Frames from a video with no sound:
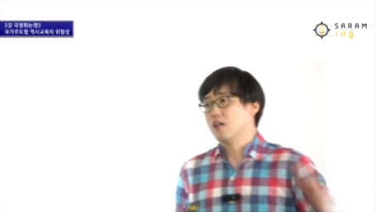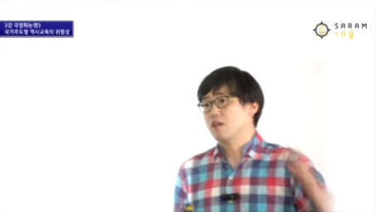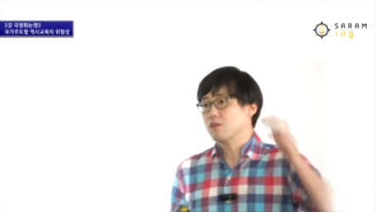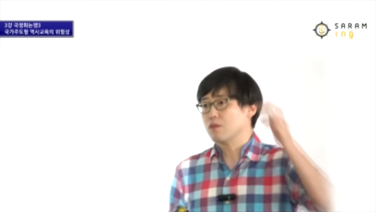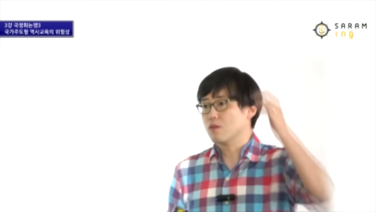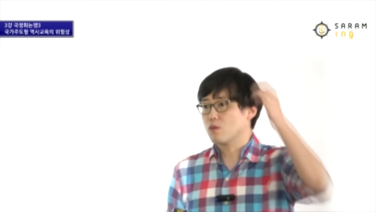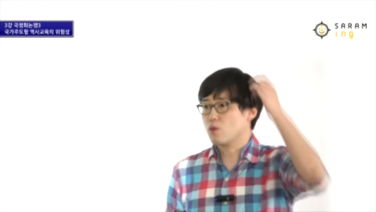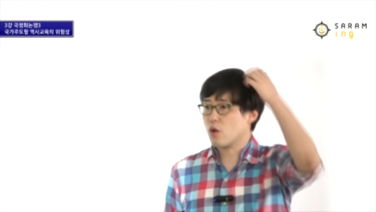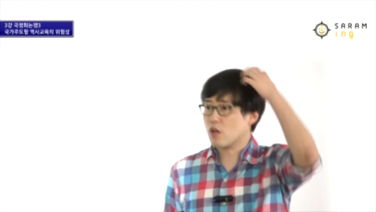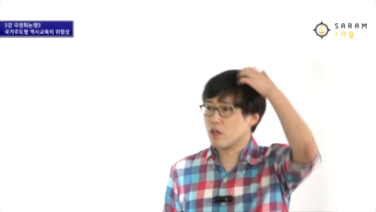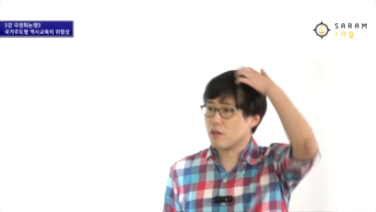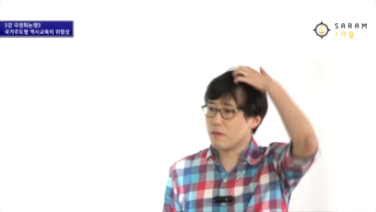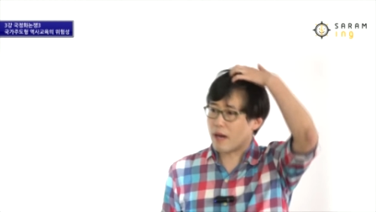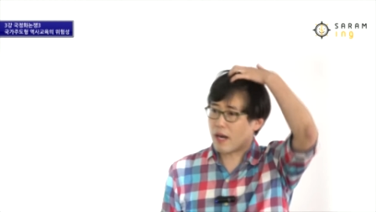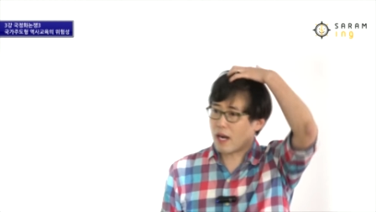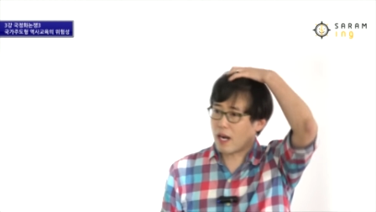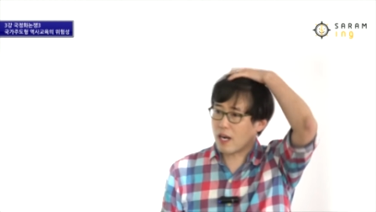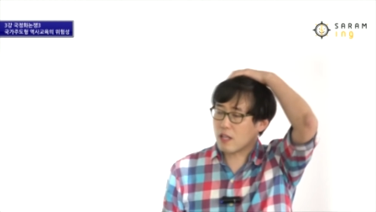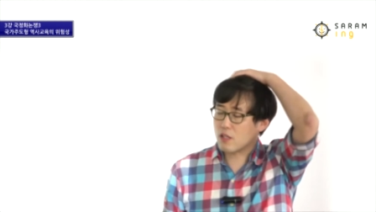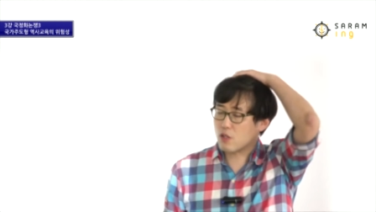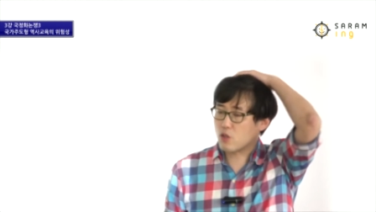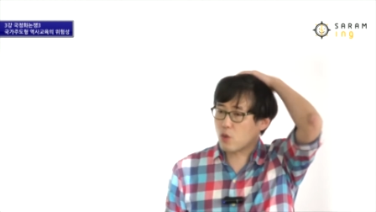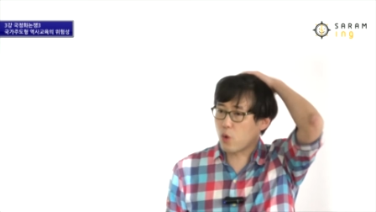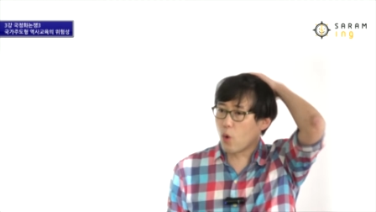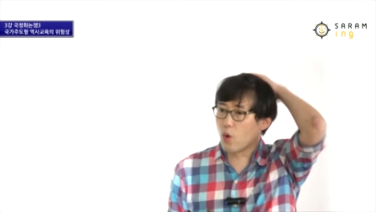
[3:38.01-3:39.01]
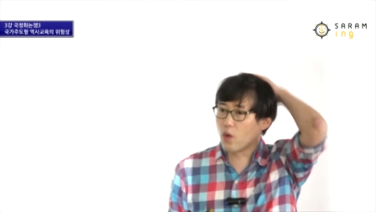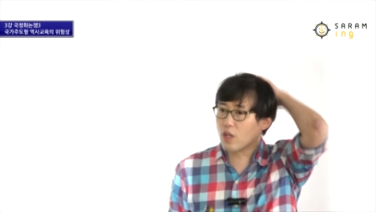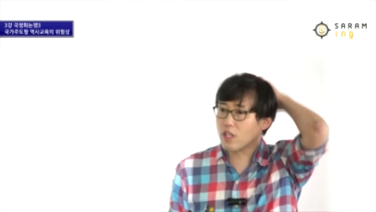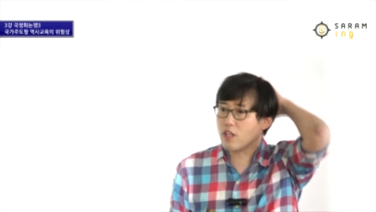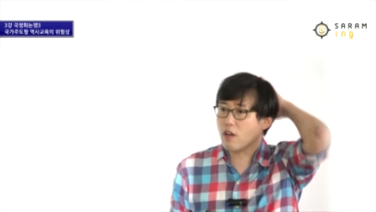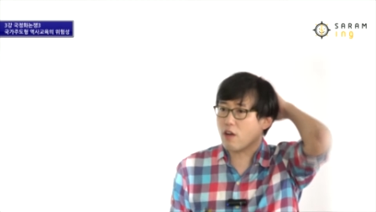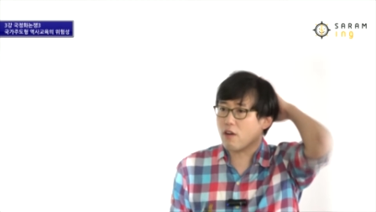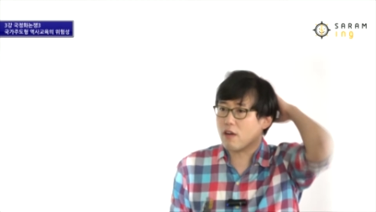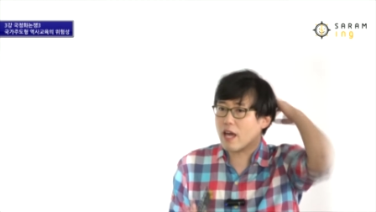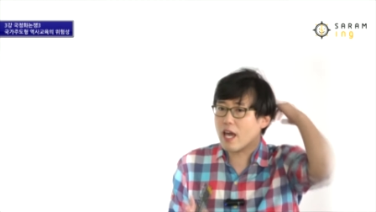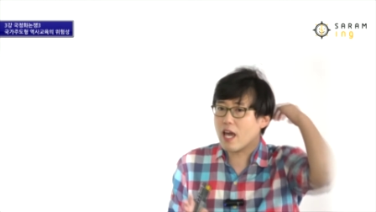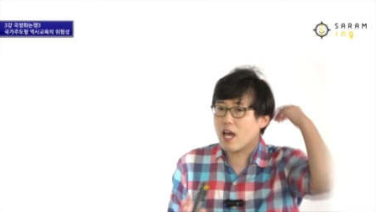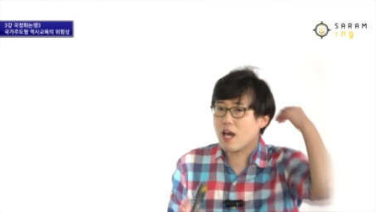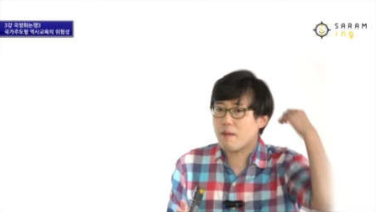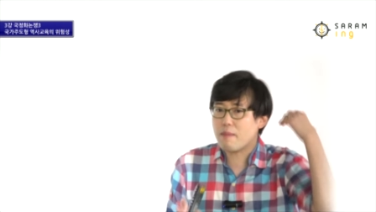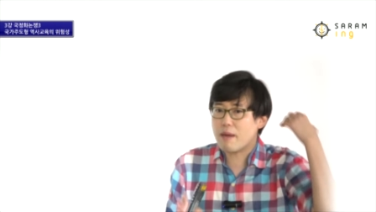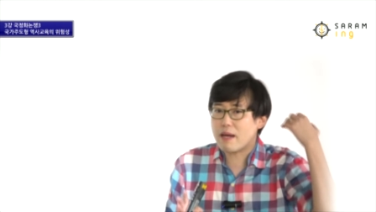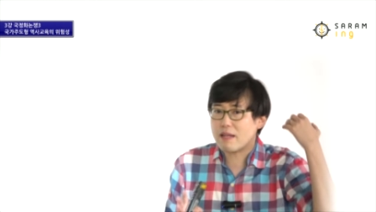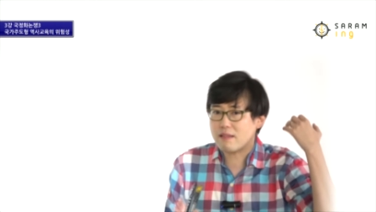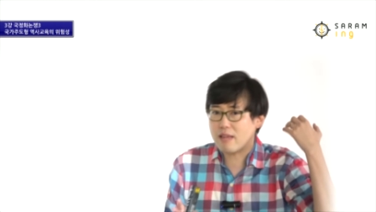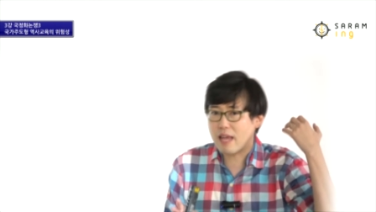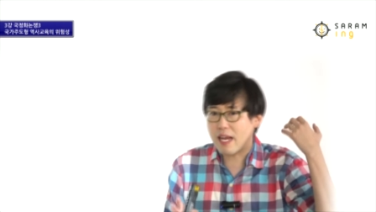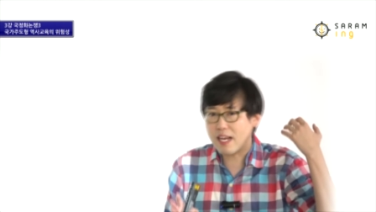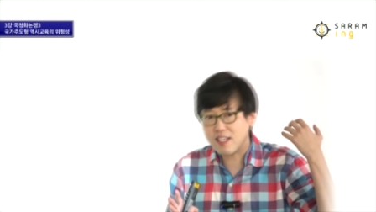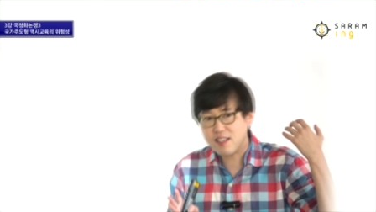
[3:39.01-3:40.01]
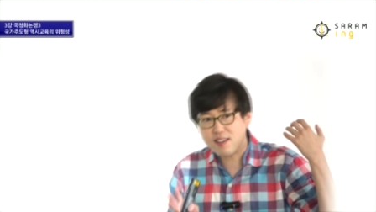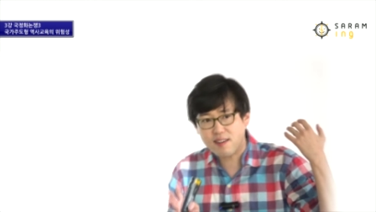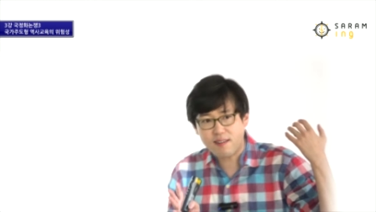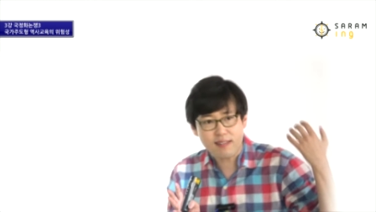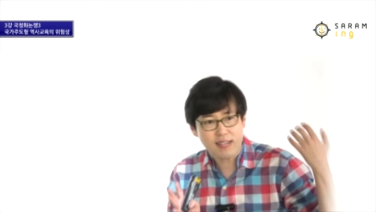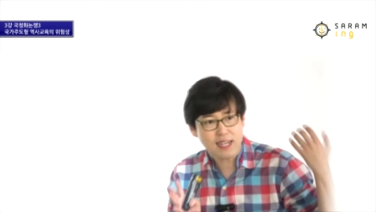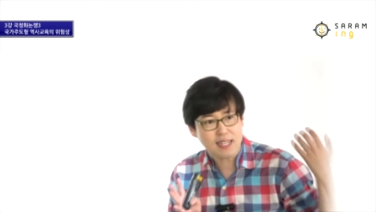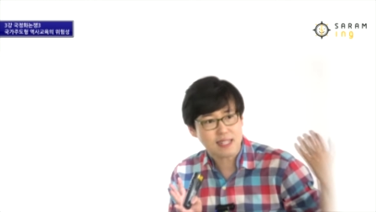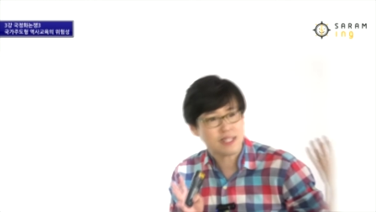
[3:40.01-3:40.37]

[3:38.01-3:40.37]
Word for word: 소위 말하는 존경해야만 될 것